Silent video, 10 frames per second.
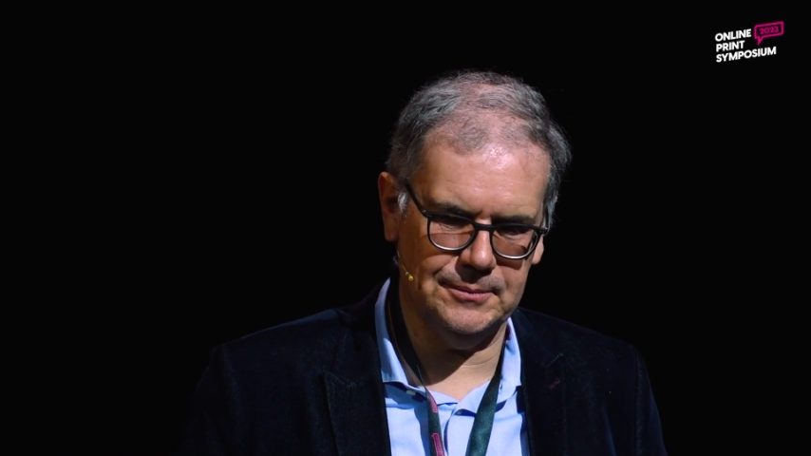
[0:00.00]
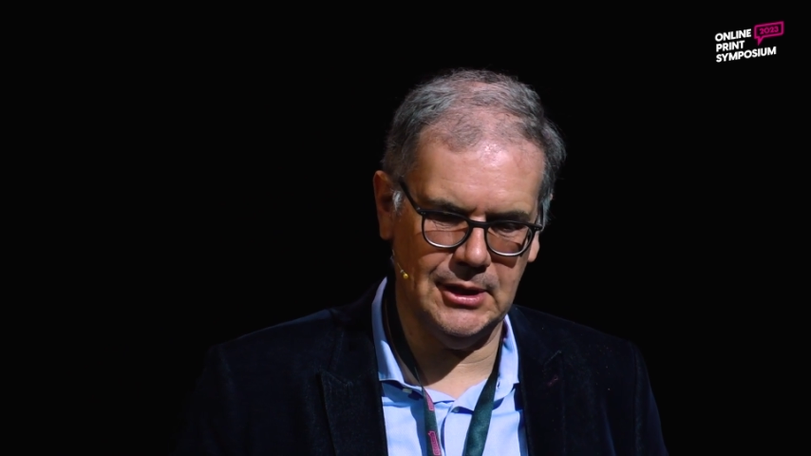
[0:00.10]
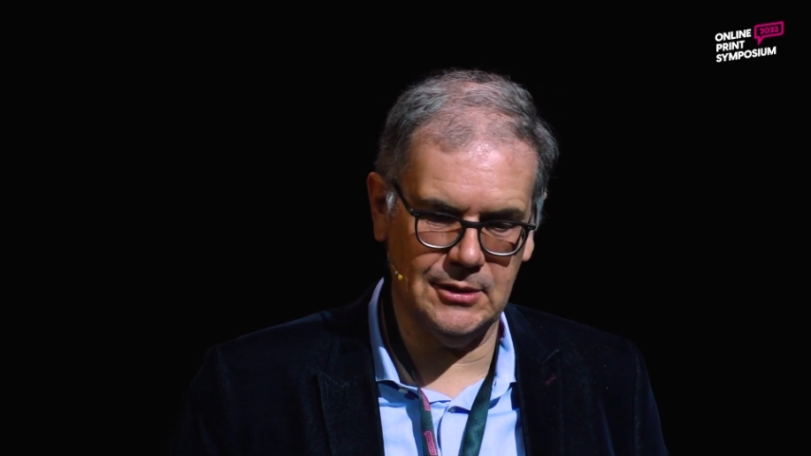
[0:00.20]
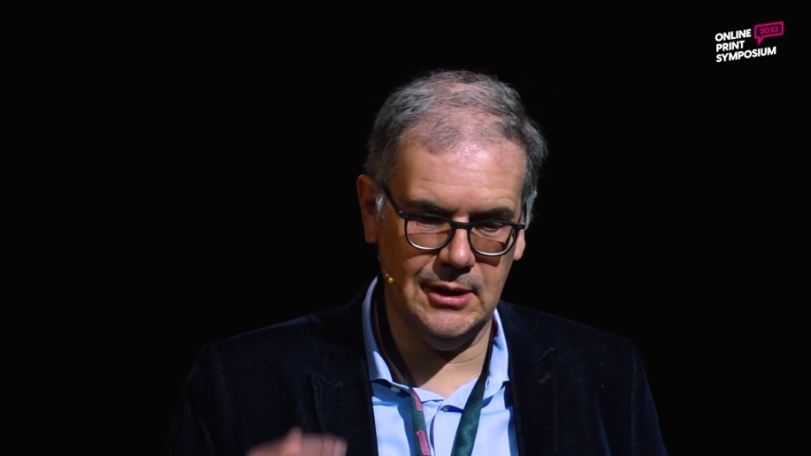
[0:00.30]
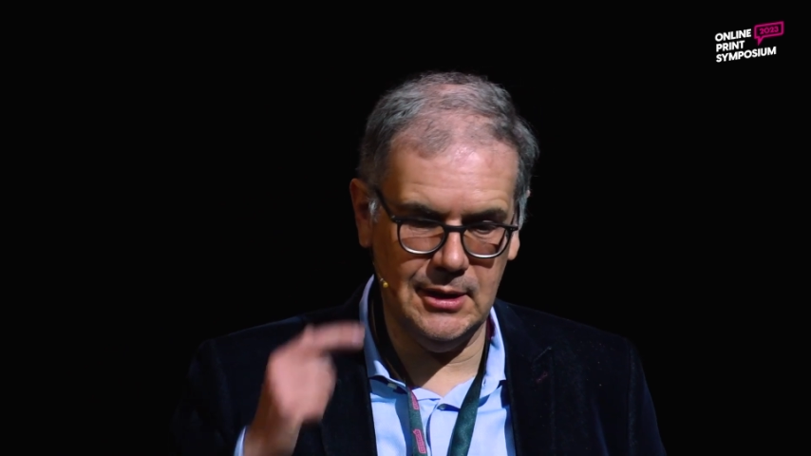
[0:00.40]

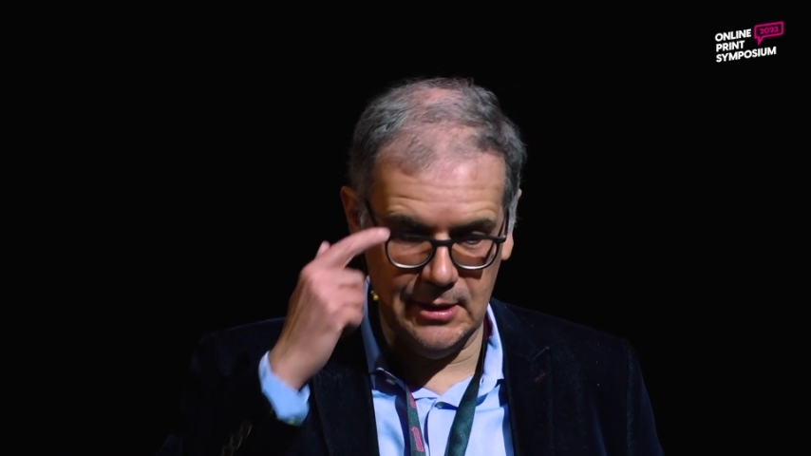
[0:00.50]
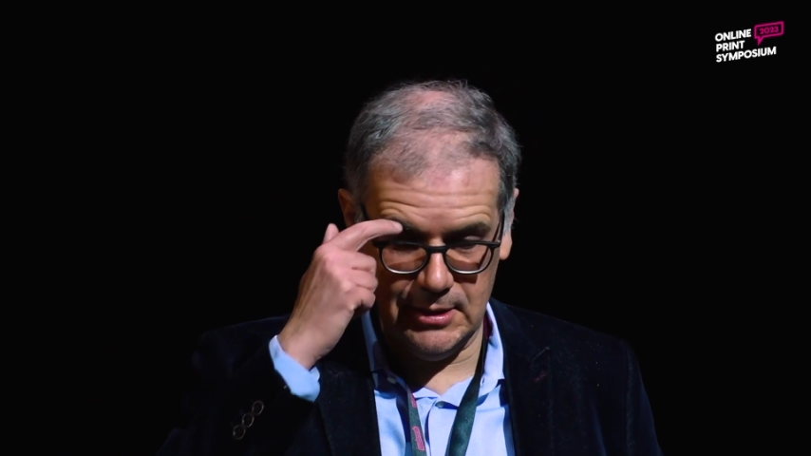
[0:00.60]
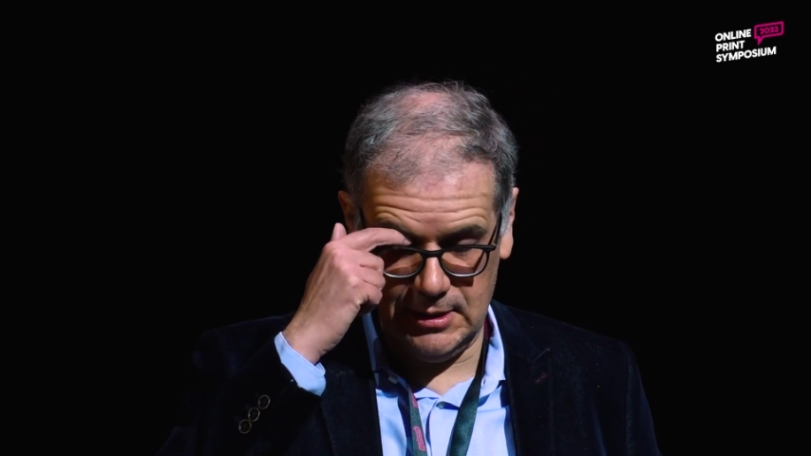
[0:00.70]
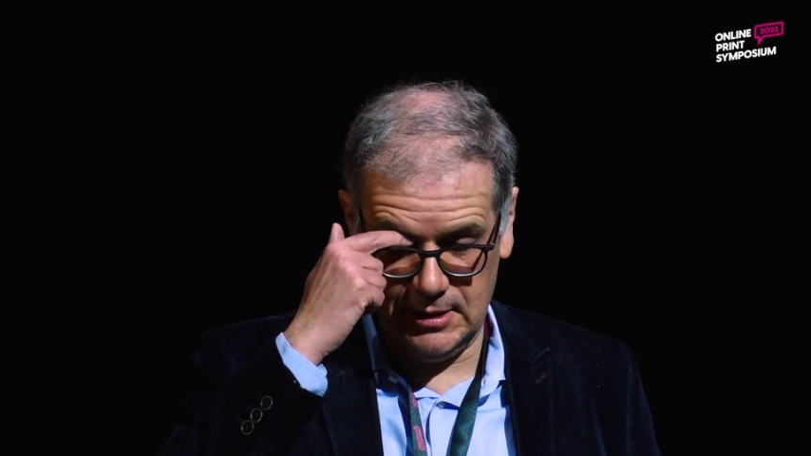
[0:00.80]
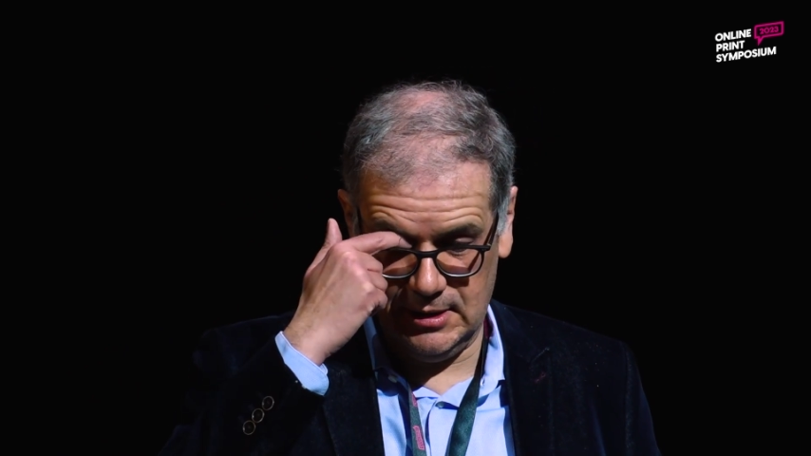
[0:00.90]
Also
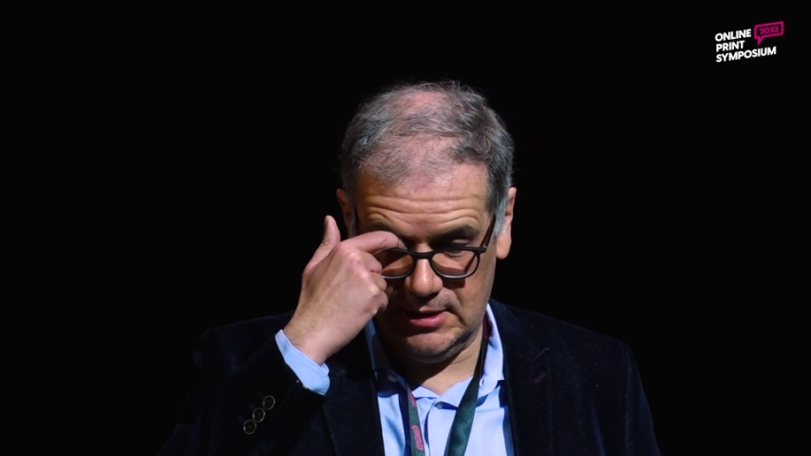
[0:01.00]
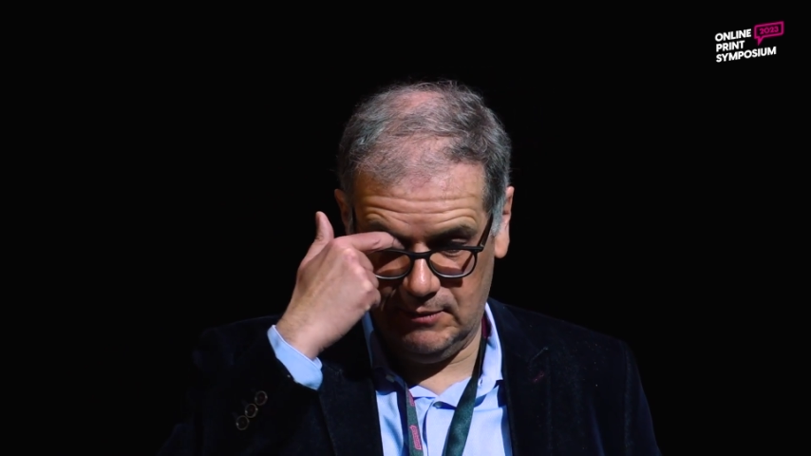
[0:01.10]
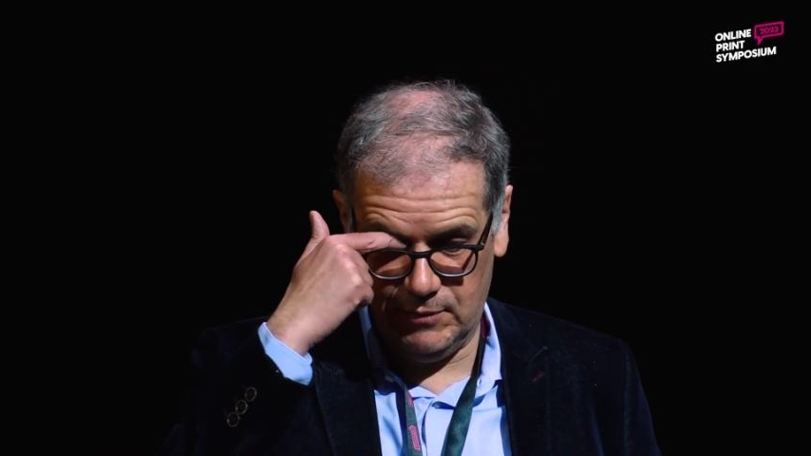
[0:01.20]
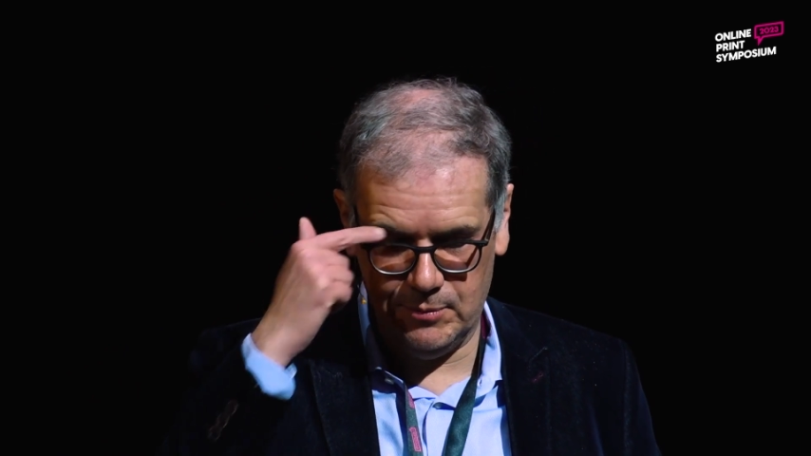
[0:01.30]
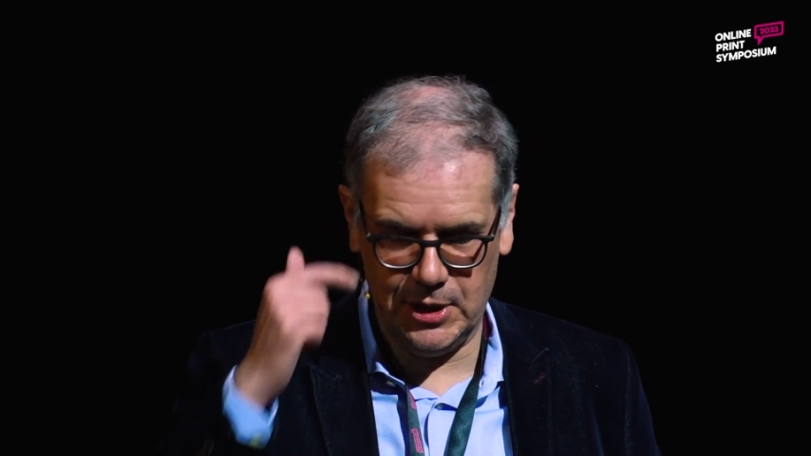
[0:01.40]
hier äh, sehen wir ein